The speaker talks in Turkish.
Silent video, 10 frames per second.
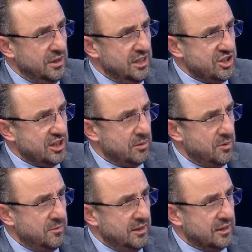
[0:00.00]
Birleşik
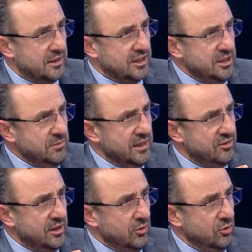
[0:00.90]
Arap Emirlikleri. Kim
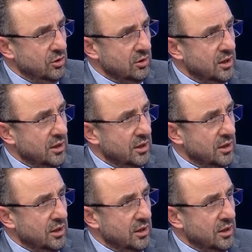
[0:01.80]
destekliyor?